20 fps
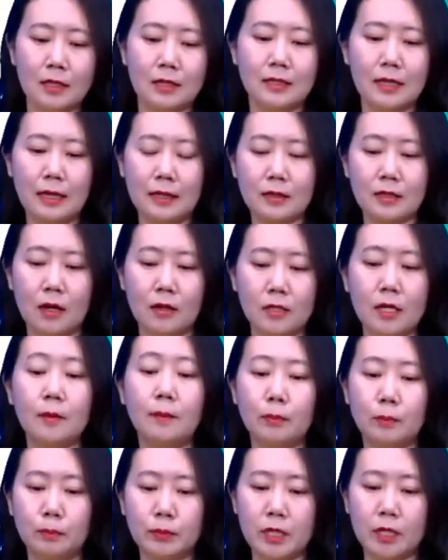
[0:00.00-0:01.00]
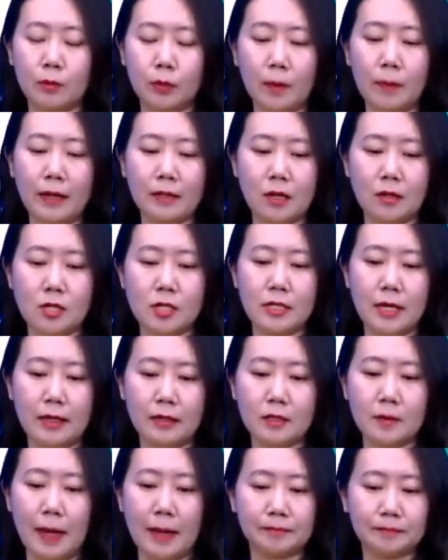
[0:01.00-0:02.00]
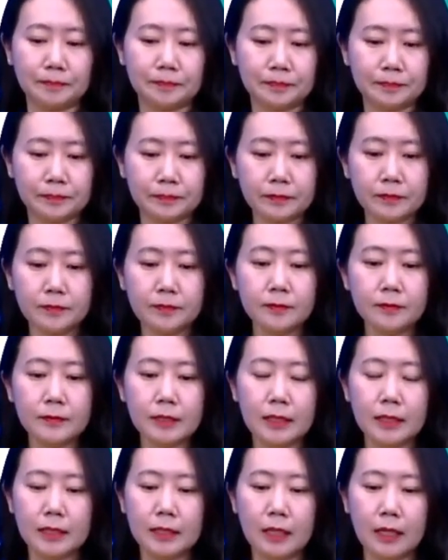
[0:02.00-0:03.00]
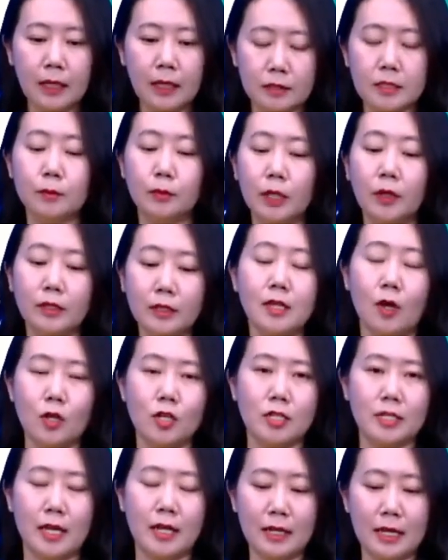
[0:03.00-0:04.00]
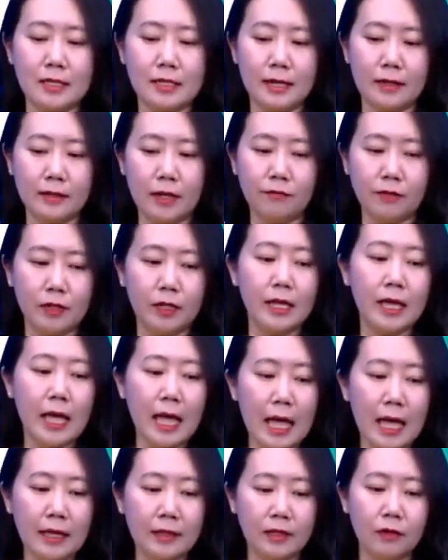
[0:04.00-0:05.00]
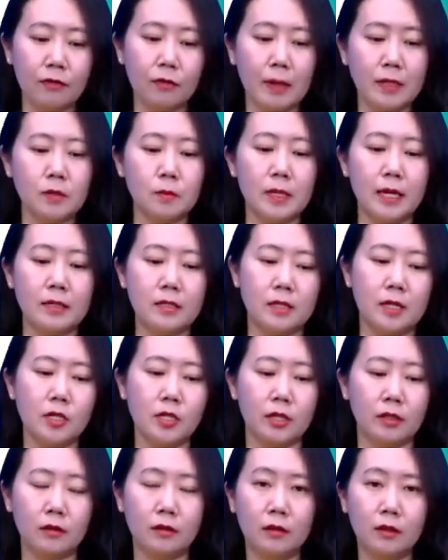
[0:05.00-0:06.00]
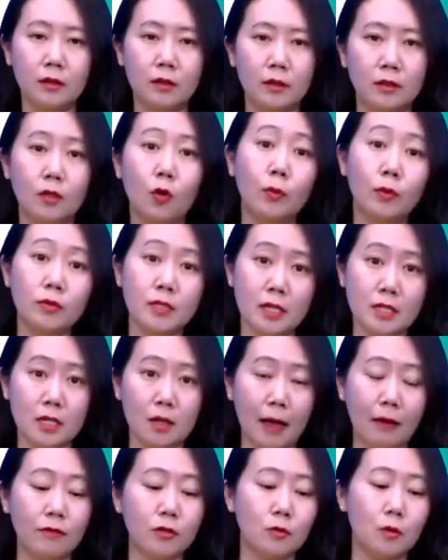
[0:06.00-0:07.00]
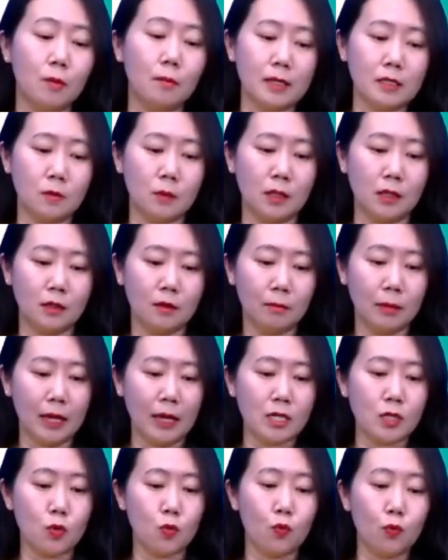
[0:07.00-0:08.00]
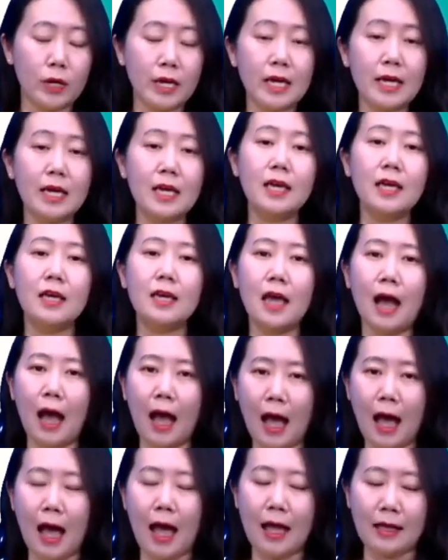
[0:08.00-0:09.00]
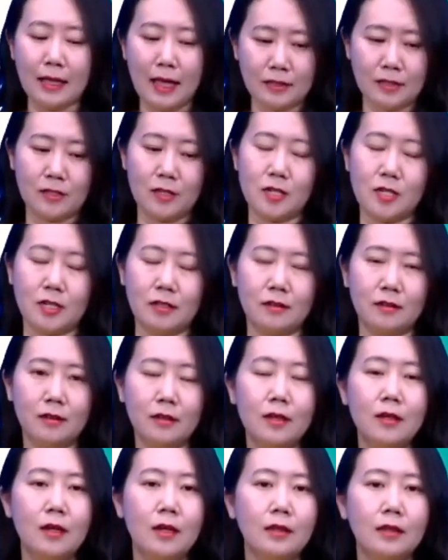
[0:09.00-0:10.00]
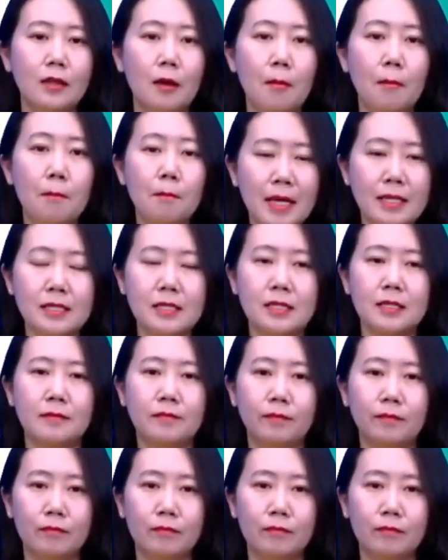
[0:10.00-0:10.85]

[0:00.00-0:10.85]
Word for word: 在一个小时，在这个不到半个小时时间，是吧？啊，在不到一个小时时间，less than an hour。And we must be at station。那我不用解释了吧？为什么 must be？本来是 we are at station，那 must。